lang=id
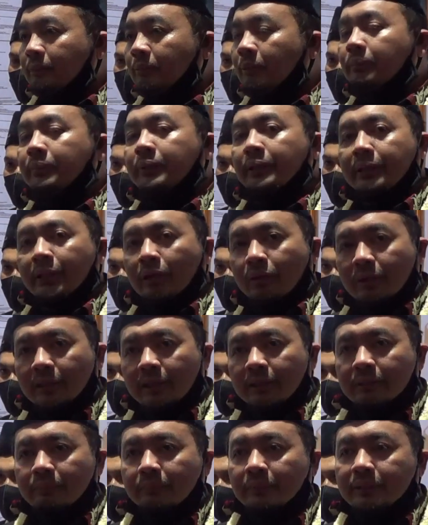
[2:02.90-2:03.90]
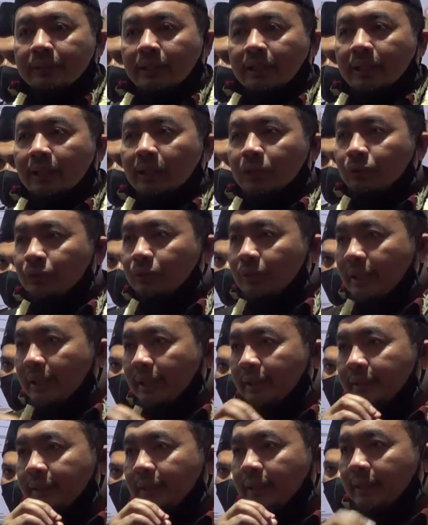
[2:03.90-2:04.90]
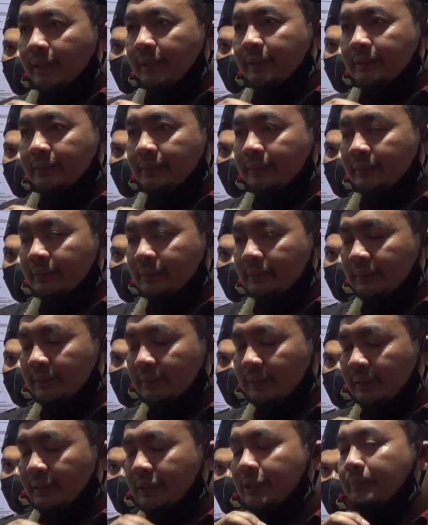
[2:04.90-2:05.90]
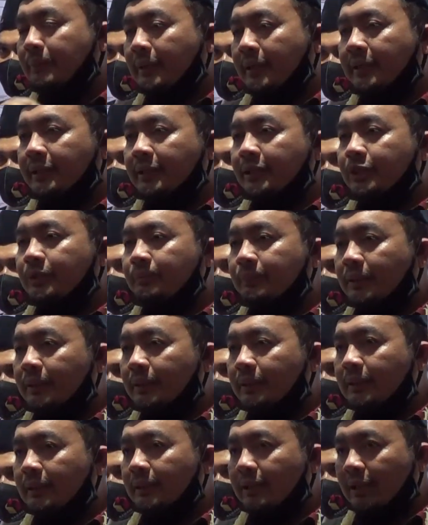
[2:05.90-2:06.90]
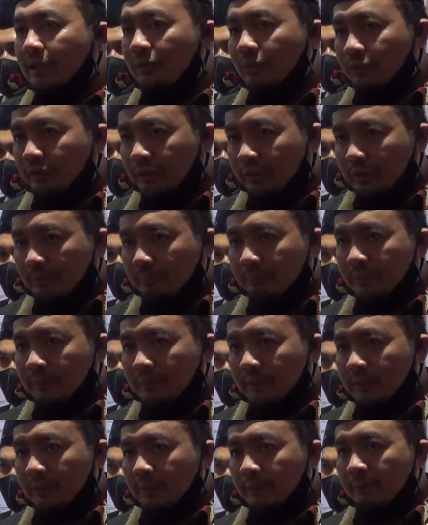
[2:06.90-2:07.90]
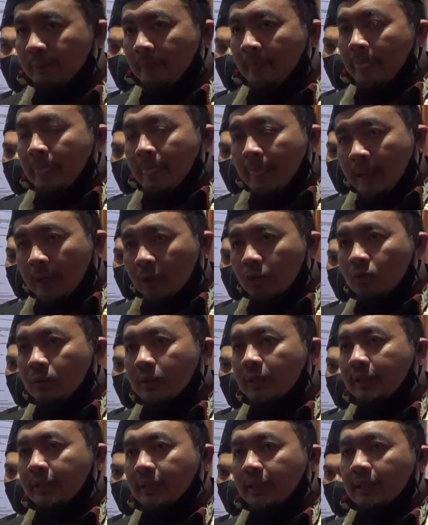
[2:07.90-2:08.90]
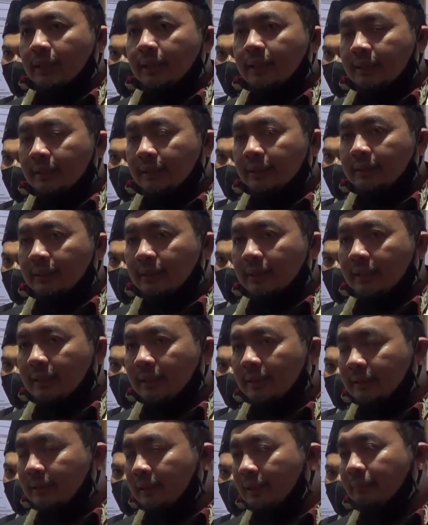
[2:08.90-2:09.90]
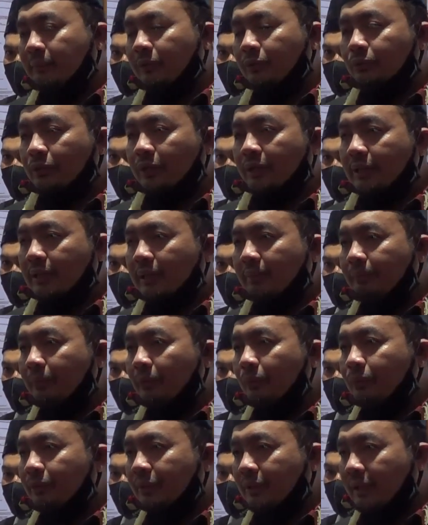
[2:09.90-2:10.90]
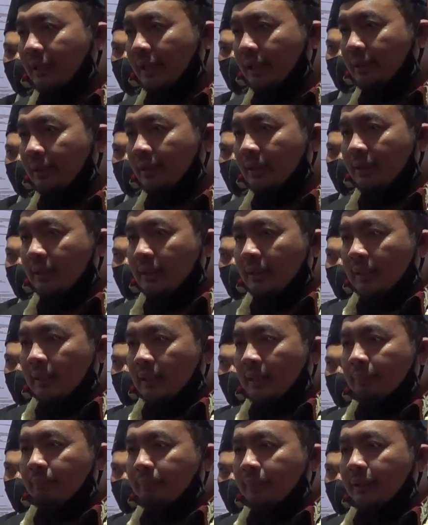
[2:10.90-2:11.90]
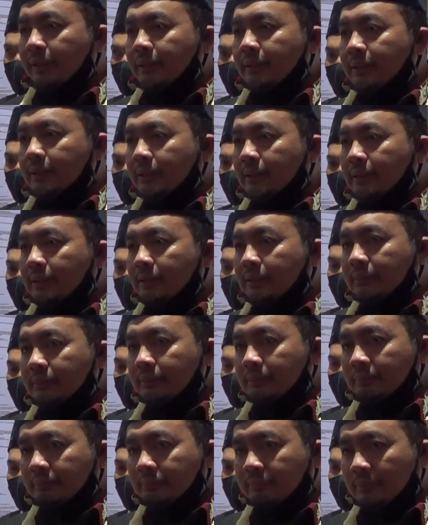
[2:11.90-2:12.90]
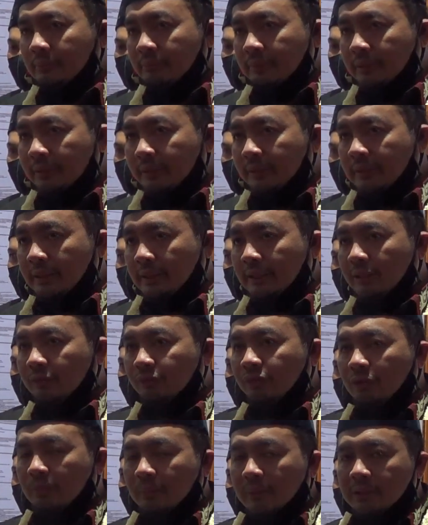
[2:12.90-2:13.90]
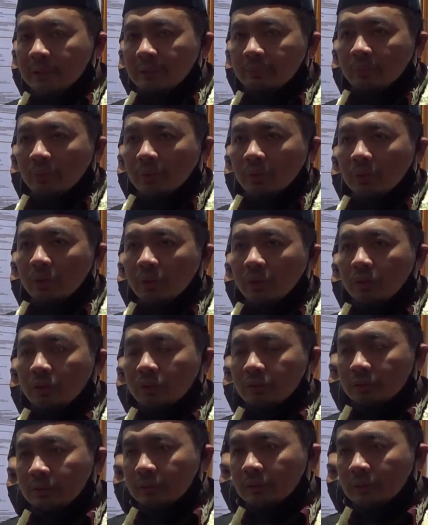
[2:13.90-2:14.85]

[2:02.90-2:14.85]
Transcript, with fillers: memberitahukan ke masyarakat sudah ada kesepakatan seperti ini kalau tetap melakukan hal-hal yang dilarang dalam aturan KPU terkait kampanye, memberikan informasi bohong,